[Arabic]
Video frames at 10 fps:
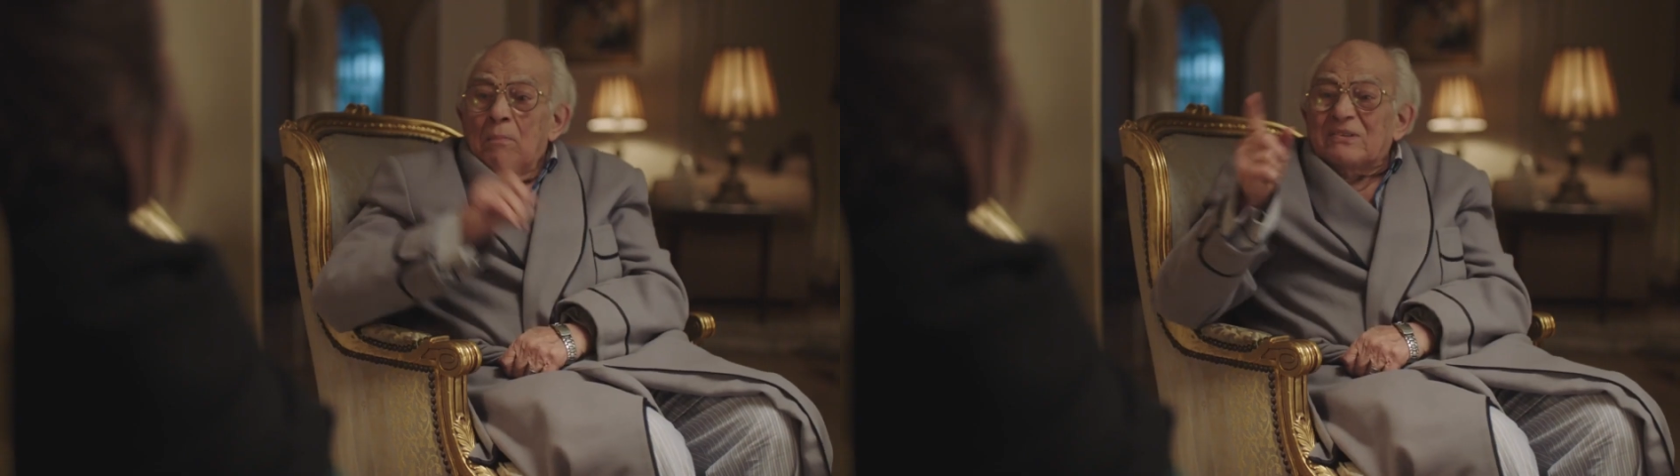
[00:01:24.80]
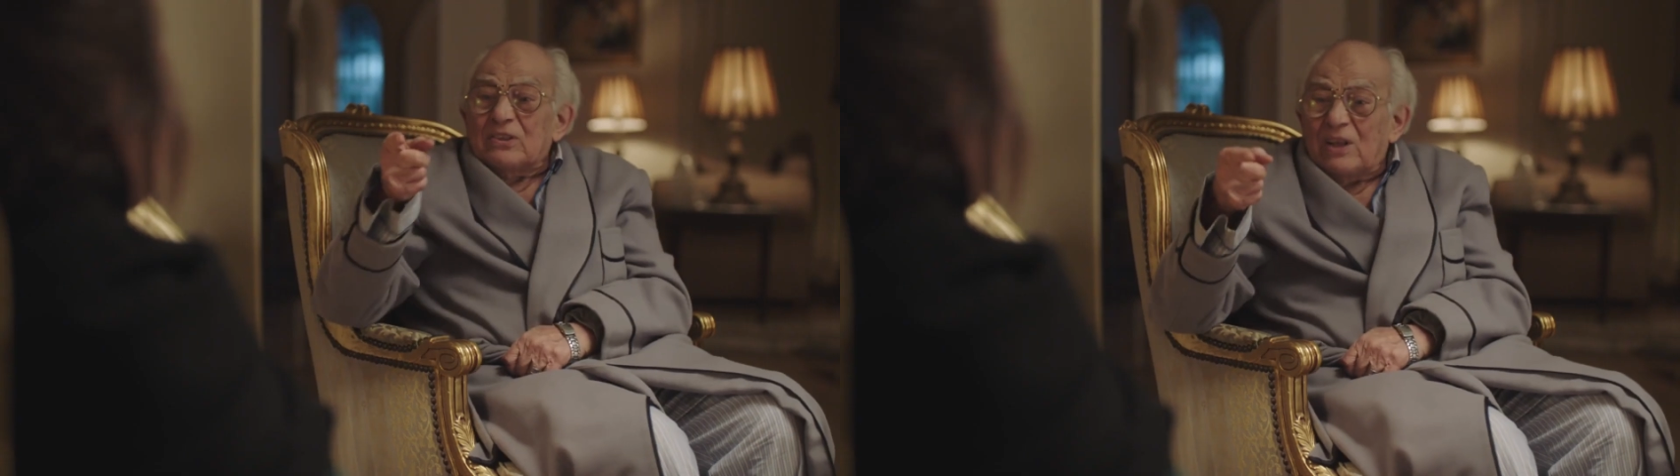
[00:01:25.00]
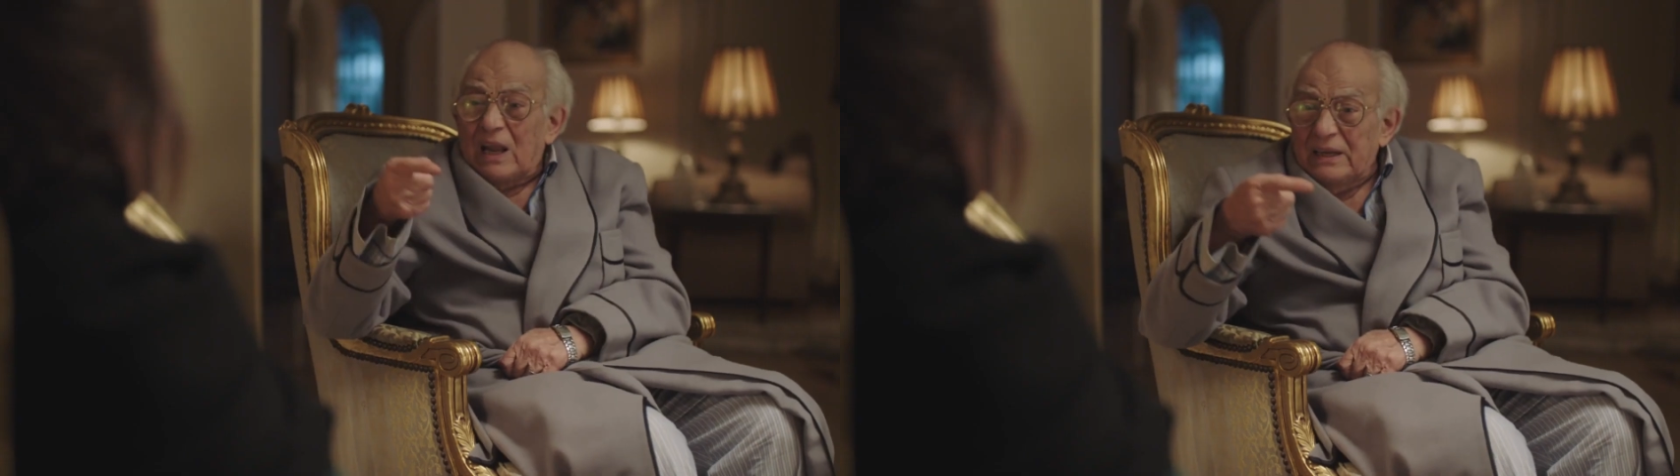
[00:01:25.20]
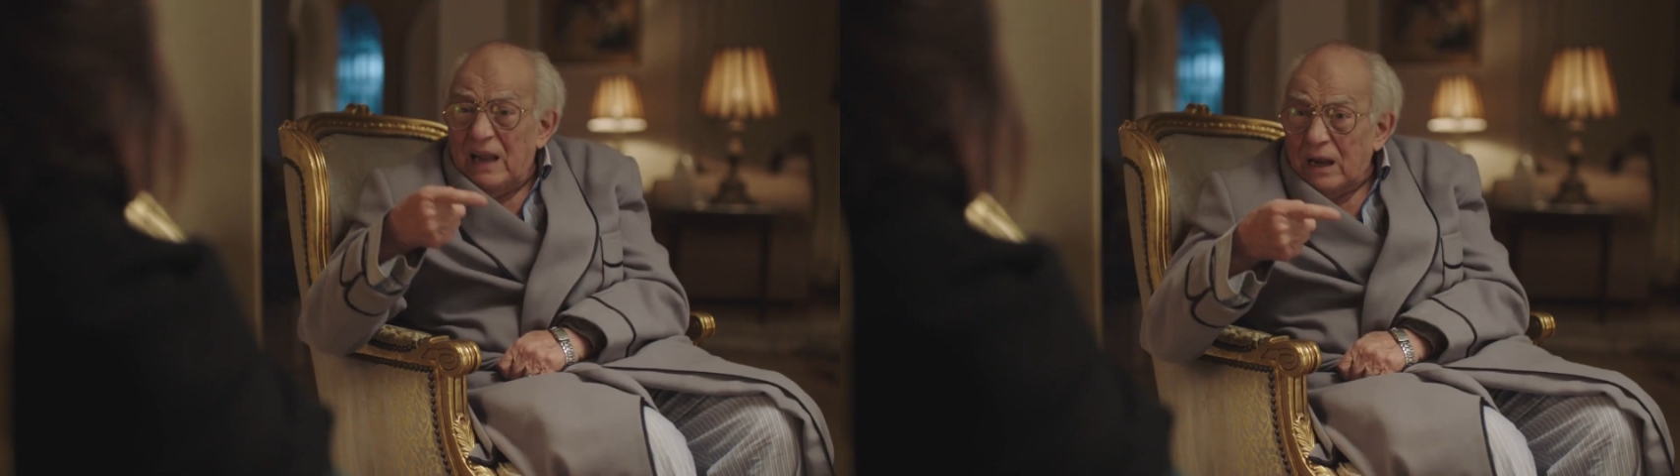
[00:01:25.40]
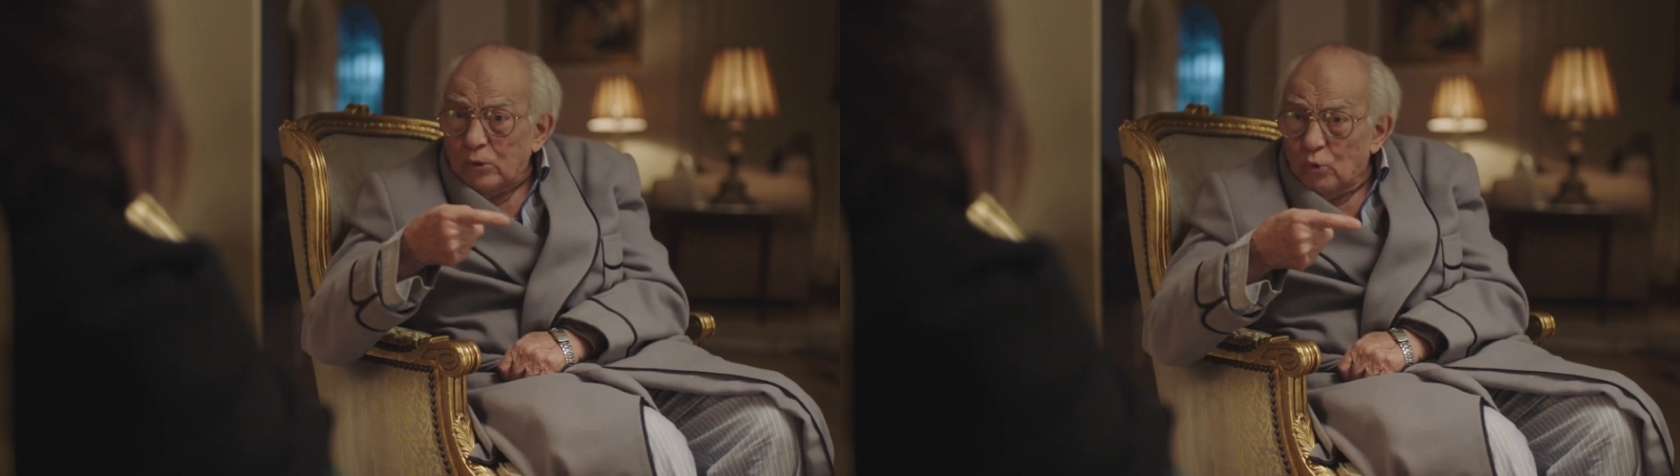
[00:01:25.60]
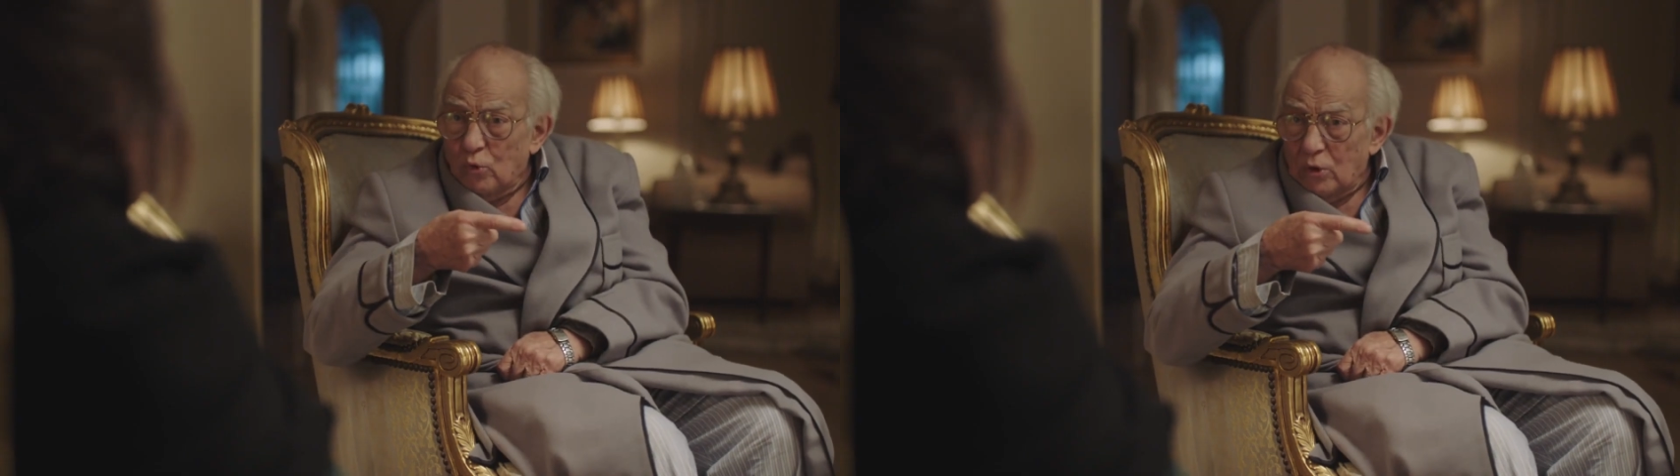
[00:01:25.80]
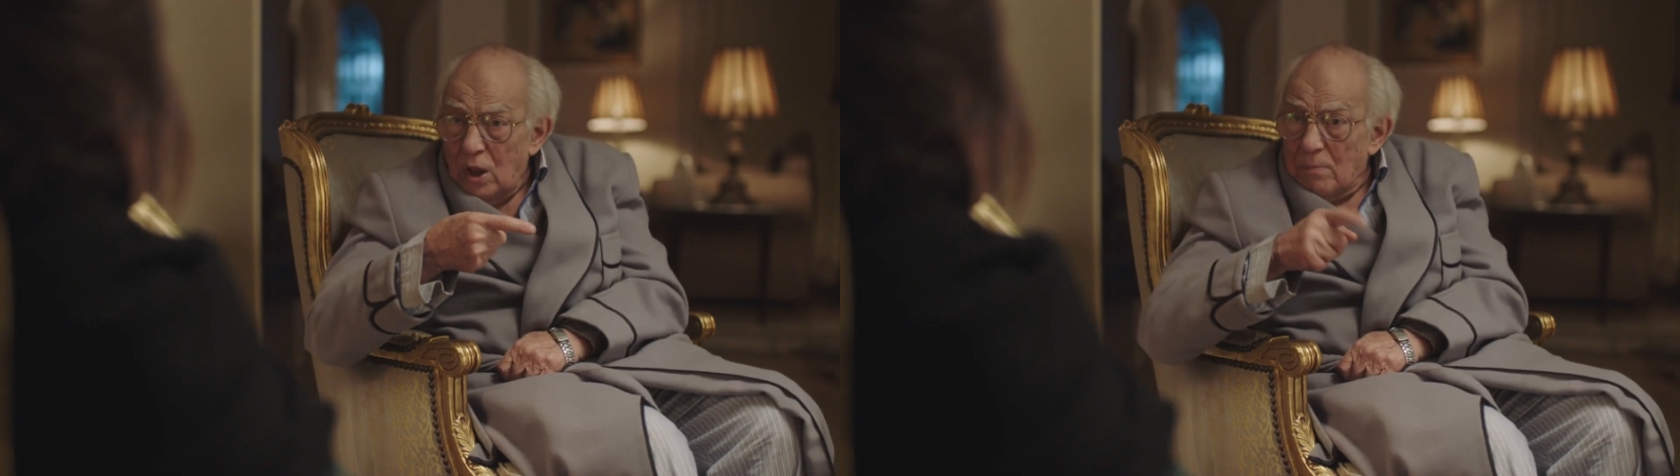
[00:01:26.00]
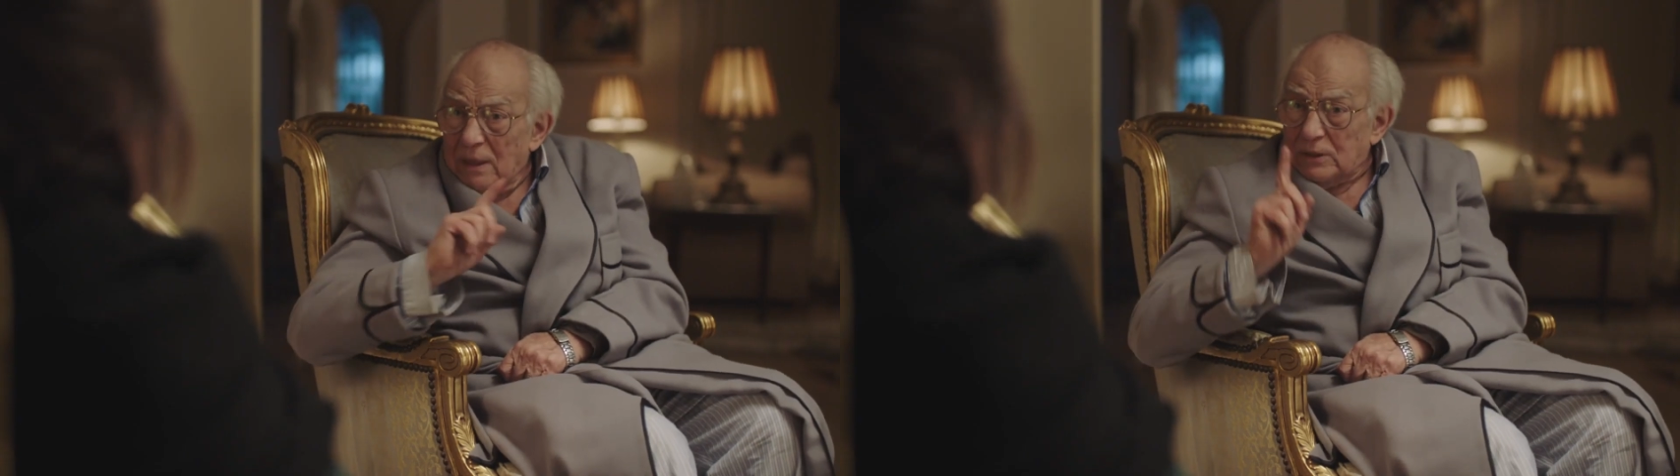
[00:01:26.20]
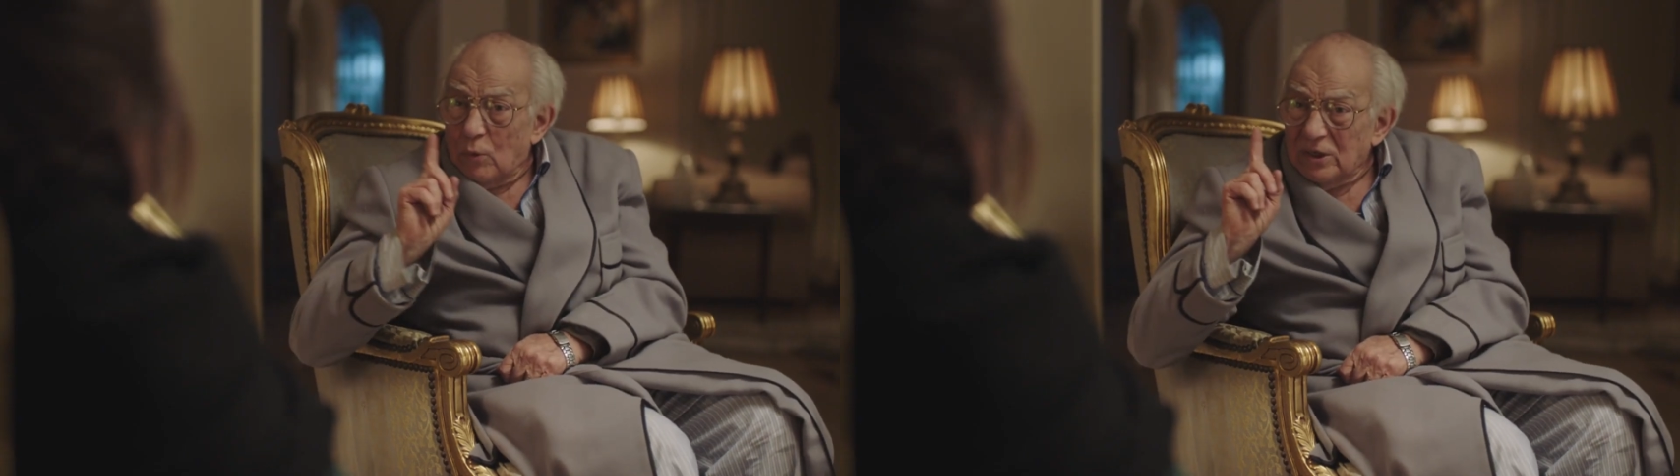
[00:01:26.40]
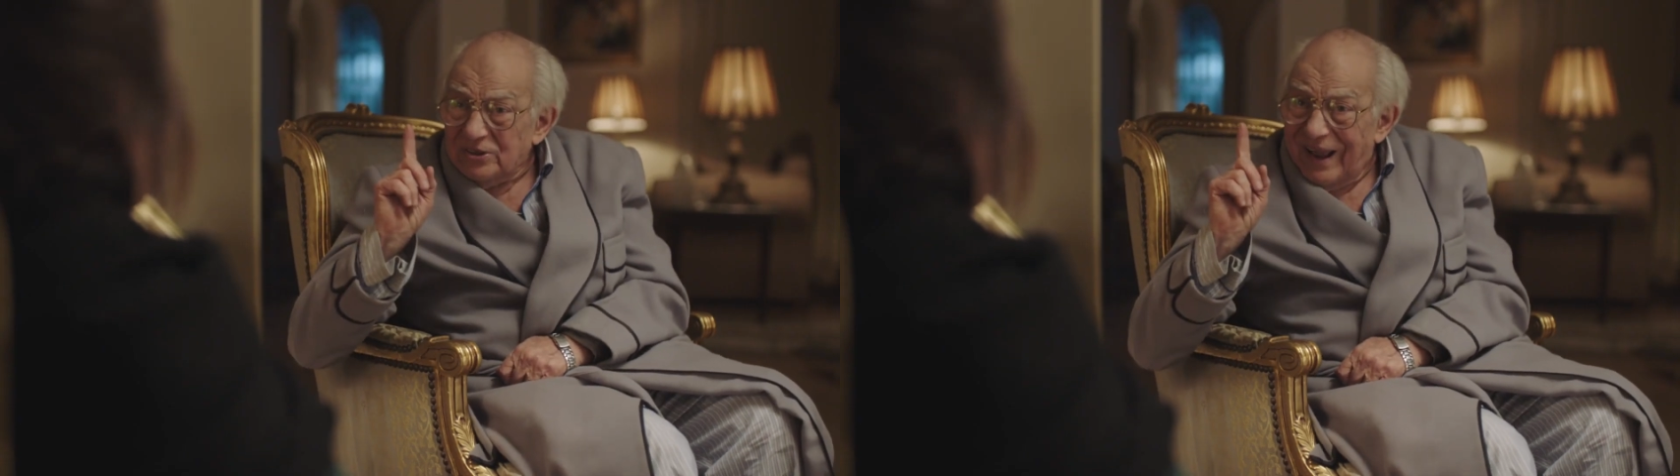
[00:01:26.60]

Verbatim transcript: بس صالحين على طول ما تطوليش